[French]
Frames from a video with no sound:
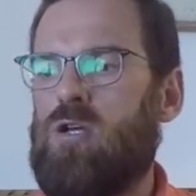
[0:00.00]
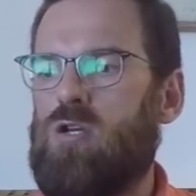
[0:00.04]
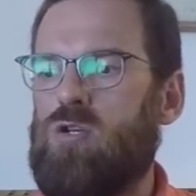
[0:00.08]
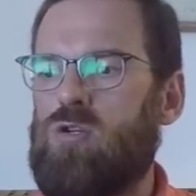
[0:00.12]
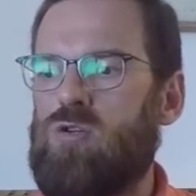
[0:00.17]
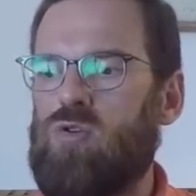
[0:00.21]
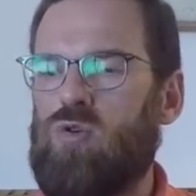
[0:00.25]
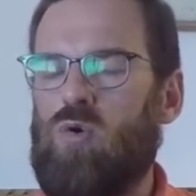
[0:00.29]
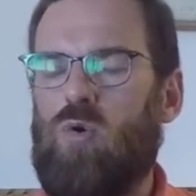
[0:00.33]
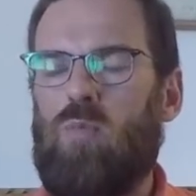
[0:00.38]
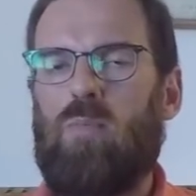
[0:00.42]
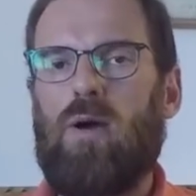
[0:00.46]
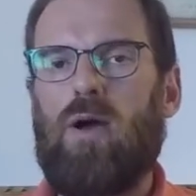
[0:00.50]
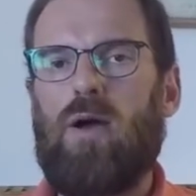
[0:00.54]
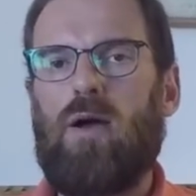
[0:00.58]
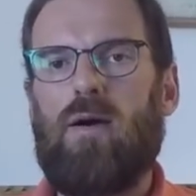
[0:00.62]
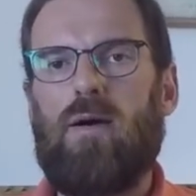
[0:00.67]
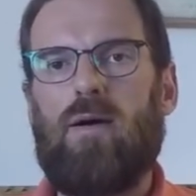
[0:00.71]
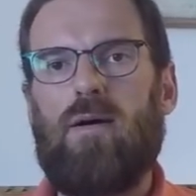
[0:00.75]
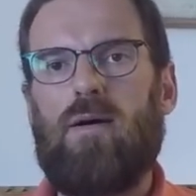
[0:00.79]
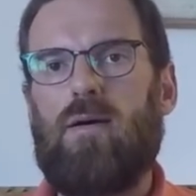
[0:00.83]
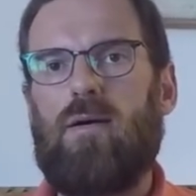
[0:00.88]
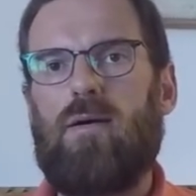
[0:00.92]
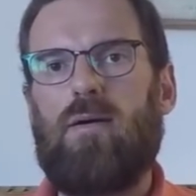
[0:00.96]
Je
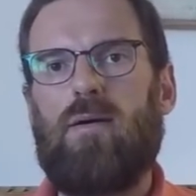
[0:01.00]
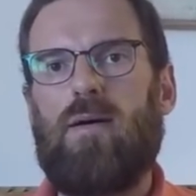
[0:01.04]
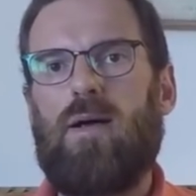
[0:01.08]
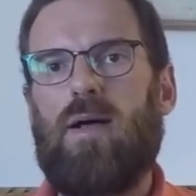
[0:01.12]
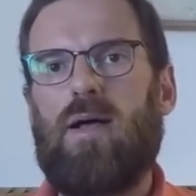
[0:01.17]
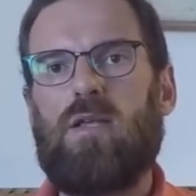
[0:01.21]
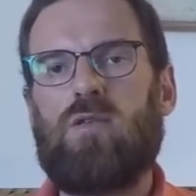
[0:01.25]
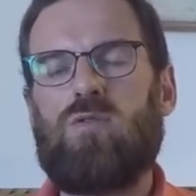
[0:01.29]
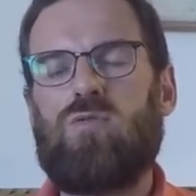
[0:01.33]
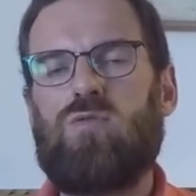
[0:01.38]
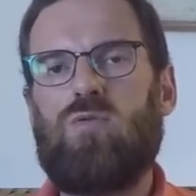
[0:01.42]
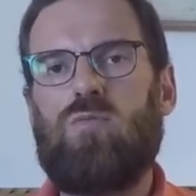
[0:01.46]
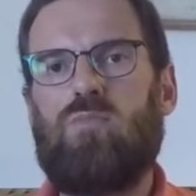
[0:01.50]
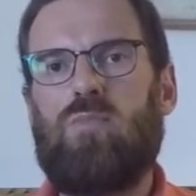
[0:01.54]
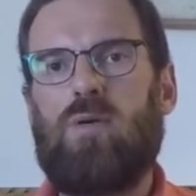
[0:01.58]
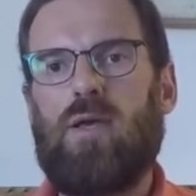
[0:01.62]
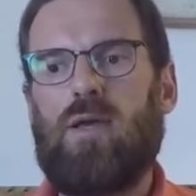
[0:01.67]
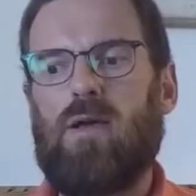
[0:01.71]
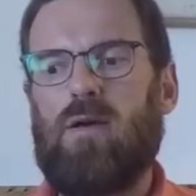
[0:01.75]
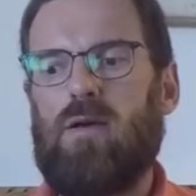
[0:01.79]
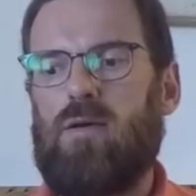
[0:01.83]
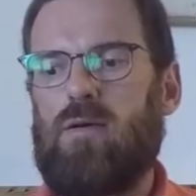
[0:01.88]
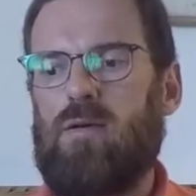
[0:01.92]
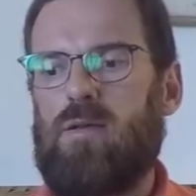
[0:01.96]
repars à, un,
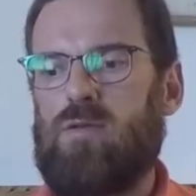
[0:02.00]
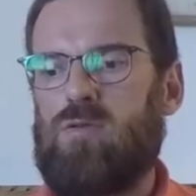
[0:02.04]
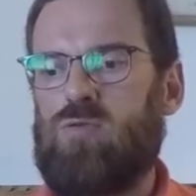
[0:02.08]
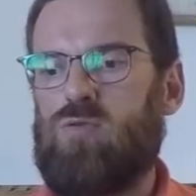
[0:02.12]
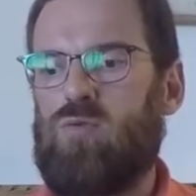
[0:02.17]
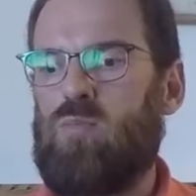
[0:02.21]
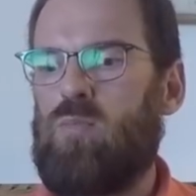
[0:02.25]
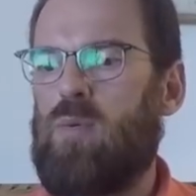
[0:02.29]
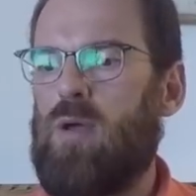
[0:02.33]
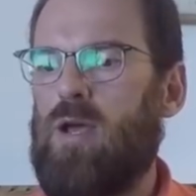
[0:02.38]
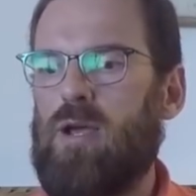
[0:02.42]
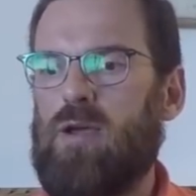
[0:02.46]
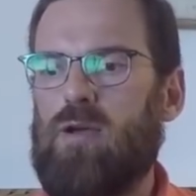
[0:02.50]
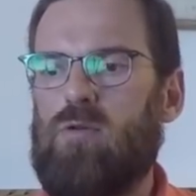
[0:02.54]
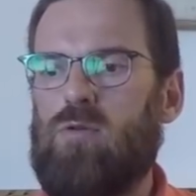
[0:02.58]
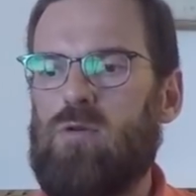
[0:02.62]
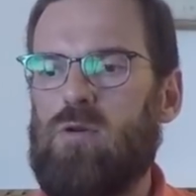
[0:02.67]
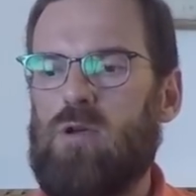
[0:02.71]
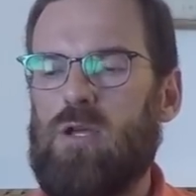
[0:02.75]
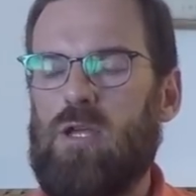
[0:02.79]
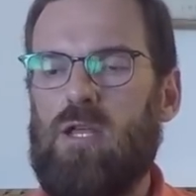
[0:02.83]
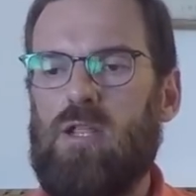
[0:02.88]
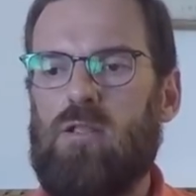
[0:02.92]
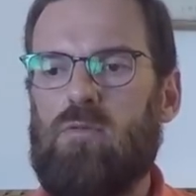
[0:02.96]
super, un super
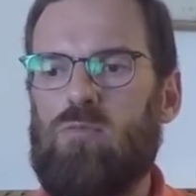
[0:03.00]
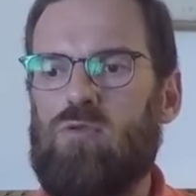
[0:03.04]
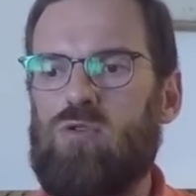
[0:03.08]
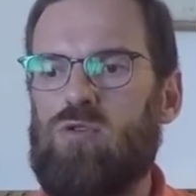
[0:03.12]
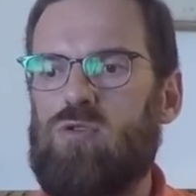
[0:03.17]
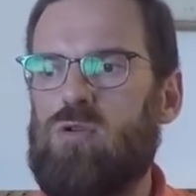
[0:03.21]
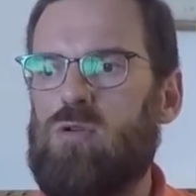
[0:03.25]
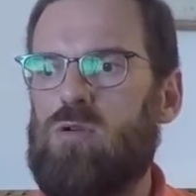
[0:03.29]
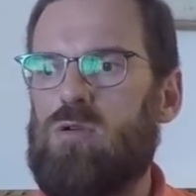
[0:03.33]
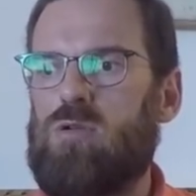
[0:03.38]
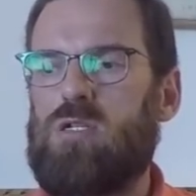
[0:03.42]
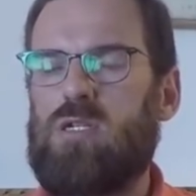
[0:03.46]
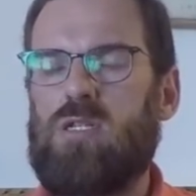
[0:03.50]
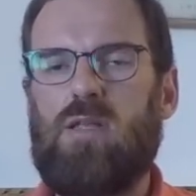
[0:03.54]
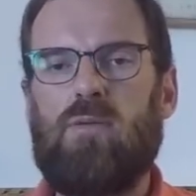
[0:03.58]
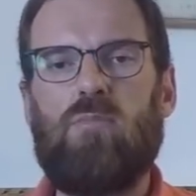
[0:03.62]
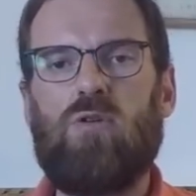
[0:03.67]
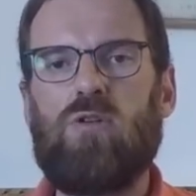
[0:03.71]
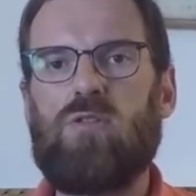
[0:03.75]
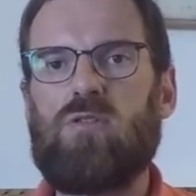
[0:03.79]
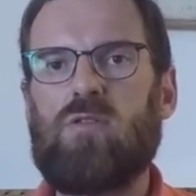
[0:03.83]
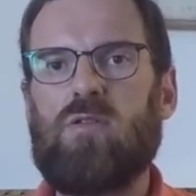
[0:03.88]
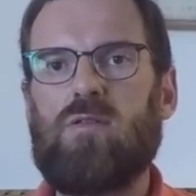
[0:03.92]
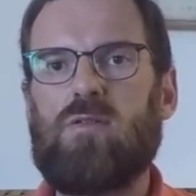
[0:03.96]
rythme, j'ai des
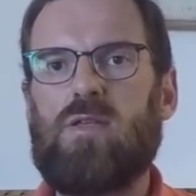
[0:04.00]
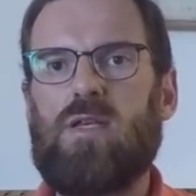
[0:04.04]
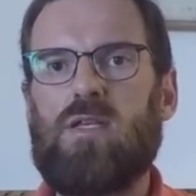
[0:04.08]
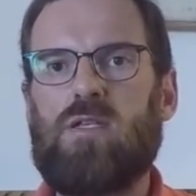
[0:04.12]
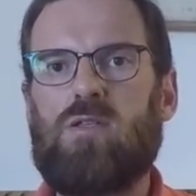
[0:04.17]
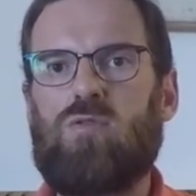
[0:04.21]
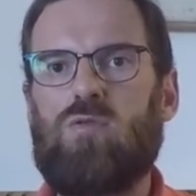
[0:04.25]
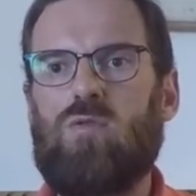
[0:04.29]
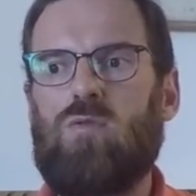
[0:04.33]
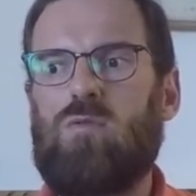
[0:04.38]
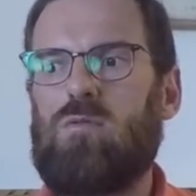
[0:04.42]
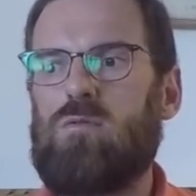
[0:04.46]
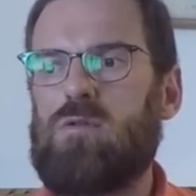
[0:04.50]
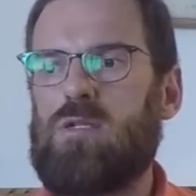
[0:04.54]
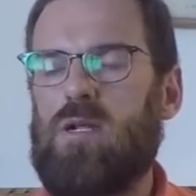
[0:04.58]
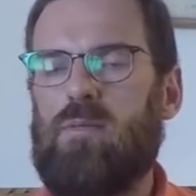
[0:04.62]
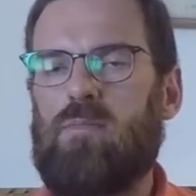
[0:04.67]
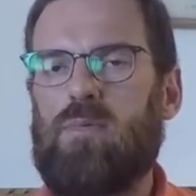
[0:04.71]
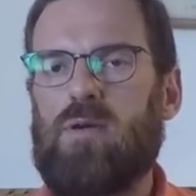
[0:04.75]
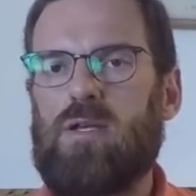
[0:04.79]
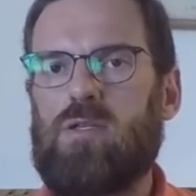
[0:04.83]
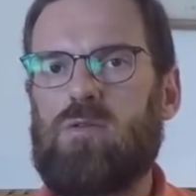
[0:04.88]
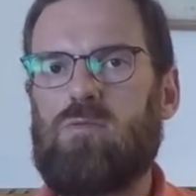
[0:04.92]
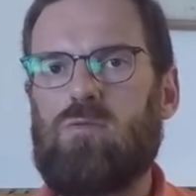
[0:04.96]
bonnes sensations, j'ai
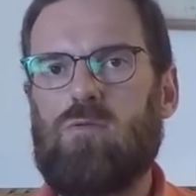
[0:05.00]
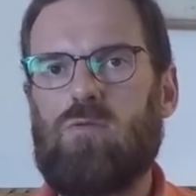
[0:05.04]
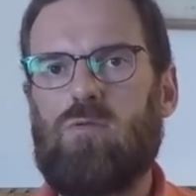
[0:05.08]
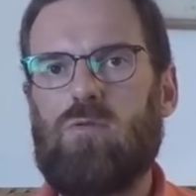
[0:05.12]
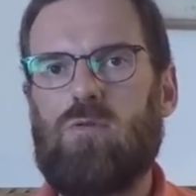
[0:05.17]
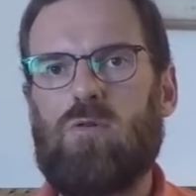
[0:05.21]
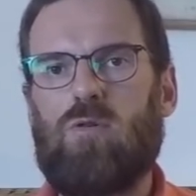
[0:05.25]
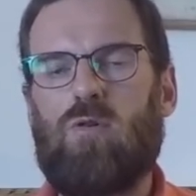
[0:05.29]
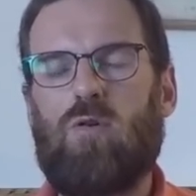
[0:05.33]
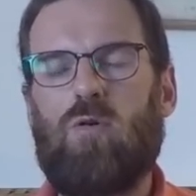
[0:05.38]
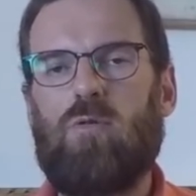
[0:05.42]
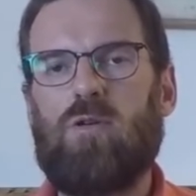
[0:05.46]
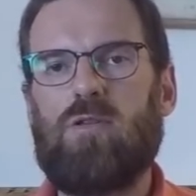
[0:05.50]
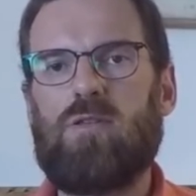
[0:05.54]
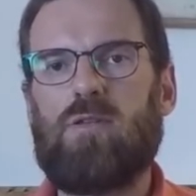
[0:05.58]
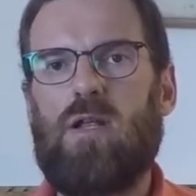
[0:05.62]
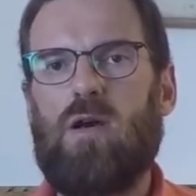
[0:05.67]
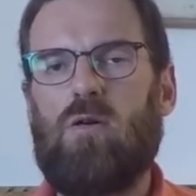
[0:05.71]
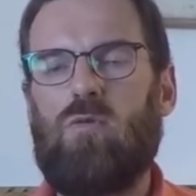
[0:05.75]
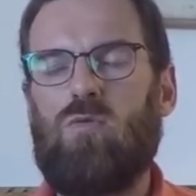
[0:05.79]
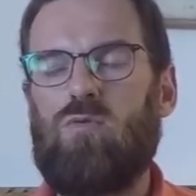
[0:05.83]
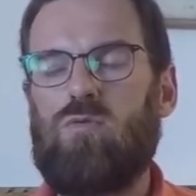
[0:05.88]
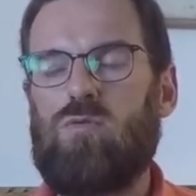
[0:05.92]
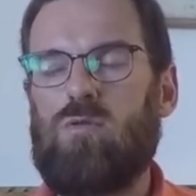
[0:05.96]
l'impression de recommencer la
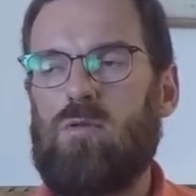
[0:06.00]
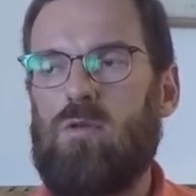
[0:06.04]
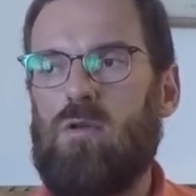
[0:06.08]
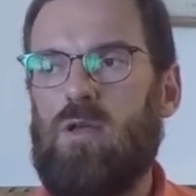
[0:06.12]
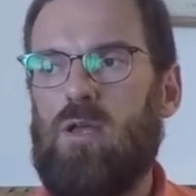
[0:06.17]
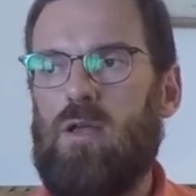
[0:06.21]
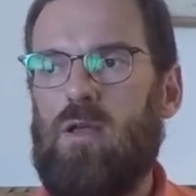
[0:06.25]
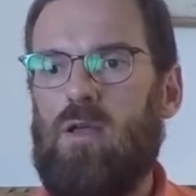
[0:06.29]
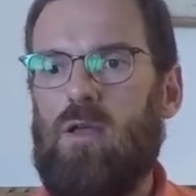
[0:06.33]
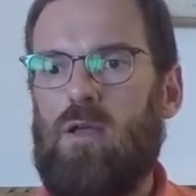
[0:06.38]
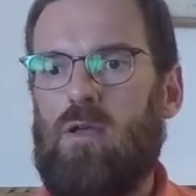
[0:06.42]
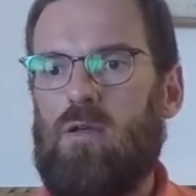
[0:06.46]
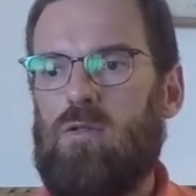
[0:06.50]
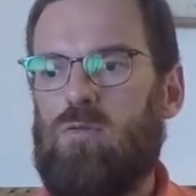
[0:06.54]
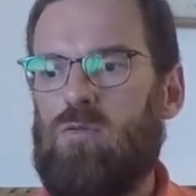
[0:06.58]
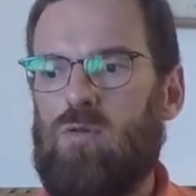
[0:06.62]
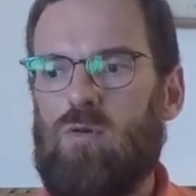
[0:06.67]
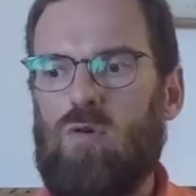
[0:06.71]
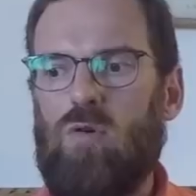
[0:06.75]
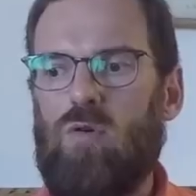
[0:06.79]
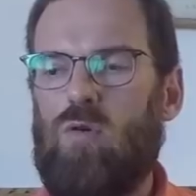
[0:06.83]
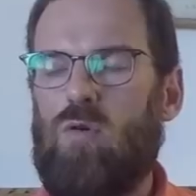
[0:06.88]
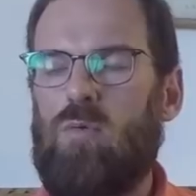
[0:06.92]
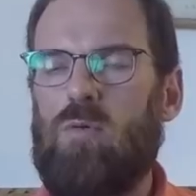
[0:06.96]
route, de
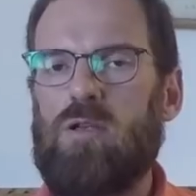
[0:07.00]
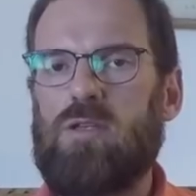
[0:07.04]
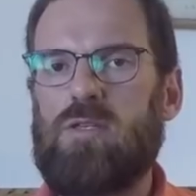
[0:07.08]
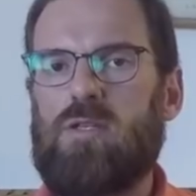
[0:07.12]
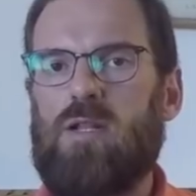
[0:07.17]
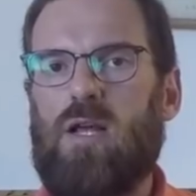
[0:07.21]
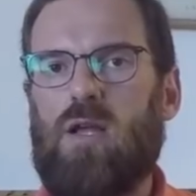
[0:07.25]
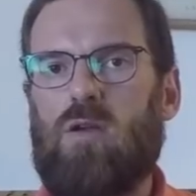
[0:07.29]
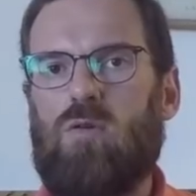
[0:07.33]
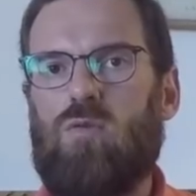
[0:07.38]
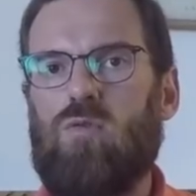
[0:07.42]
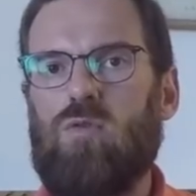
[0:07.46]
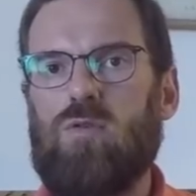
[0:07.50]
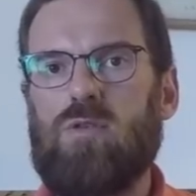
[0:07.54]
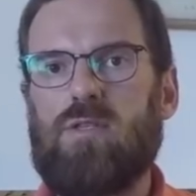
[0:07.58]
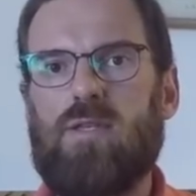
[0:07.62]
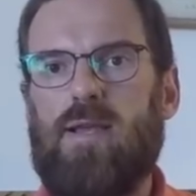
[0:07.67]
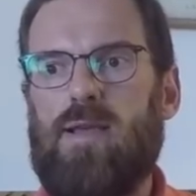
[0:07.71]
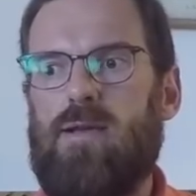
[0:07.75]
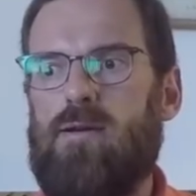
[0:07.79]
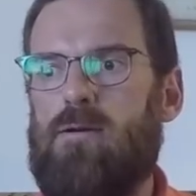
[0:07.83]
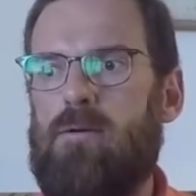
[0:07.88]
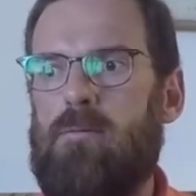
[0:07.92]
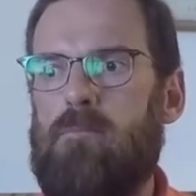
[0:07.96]
recommencer la course,
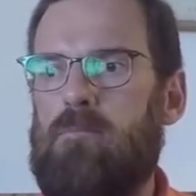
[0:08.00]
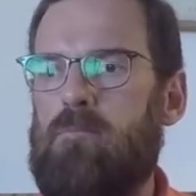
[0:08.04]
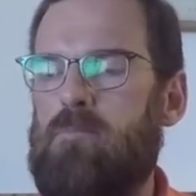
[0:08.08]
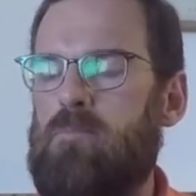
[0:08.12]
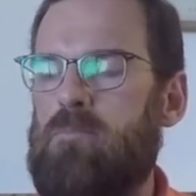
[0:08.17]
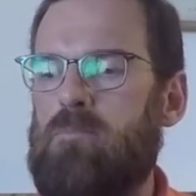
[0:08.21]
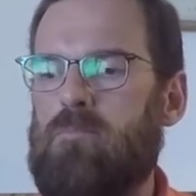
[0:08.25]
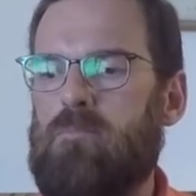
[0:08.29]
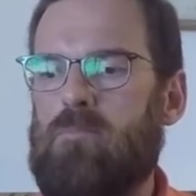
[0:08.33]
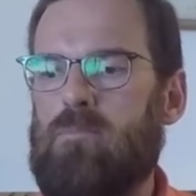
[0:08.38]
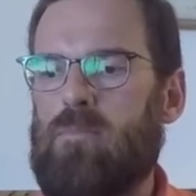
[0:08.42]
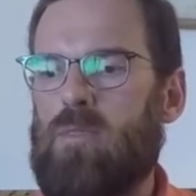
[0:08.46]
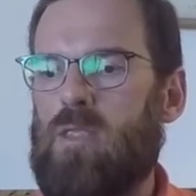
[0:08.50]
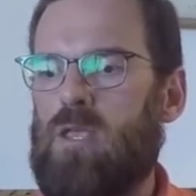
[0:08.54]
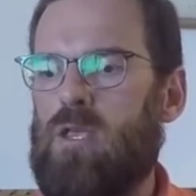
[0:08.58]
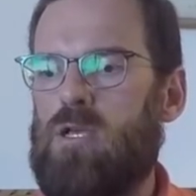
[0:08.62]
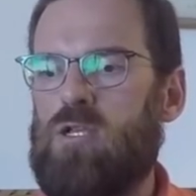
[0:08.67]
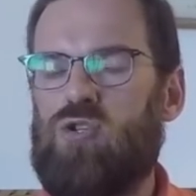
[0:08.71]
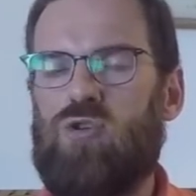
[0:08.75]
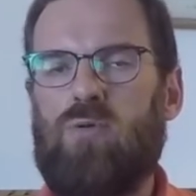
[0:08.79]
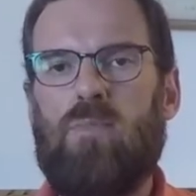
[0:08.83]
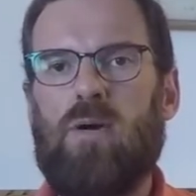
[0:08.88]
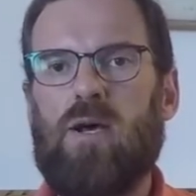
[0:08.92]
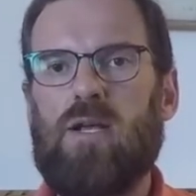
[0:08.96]
et je
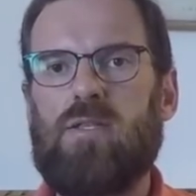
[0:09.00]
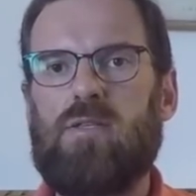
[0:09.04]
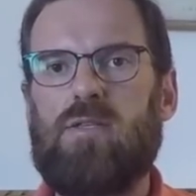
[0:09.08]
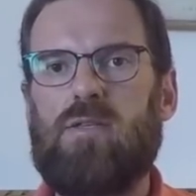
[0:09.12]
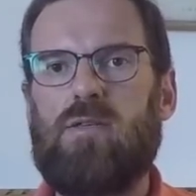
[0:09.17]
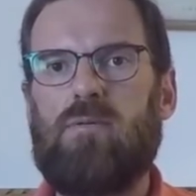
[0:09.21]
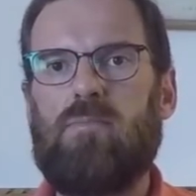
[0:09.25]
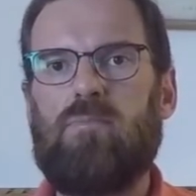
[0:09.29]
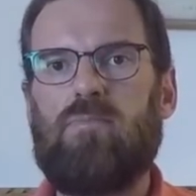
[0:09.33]
suis parti.